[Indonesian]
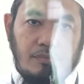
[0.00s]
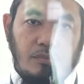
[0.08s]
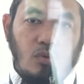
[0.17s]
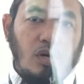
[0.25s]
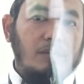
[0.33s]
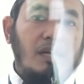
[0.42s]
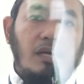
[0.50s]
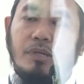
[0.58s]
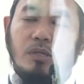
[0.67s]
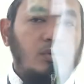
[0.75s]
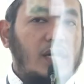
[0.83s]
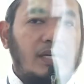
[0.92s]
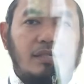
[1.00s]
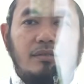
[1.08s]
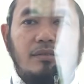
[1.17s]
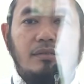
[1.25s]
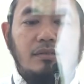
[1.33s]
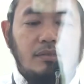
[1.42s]
bukan malah
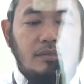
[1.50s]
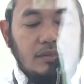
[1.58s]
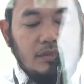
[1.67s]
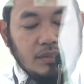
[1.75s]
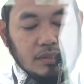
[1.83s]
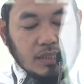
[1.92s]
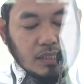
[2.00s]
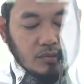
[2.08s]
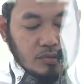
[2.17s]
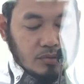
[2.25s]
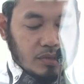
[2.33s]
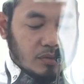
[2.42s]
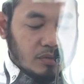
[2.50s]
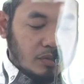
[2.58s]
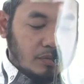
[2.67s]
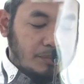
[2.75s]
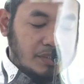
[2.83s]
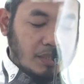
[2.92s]
berkurang. Karena sungguhnya
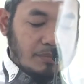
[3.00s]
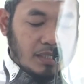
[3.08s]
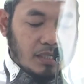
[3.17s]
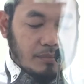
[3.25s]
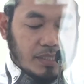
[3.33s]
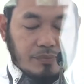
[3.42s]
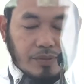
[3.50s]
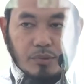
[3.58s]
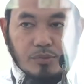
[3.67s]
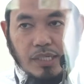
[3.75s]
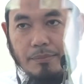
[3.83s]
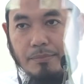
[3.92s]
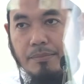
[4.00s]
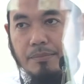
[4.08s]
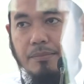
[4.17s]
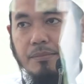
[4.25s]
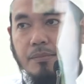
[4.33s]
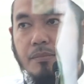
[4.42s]
Rasulullah bersabda dalam hadis Muslim,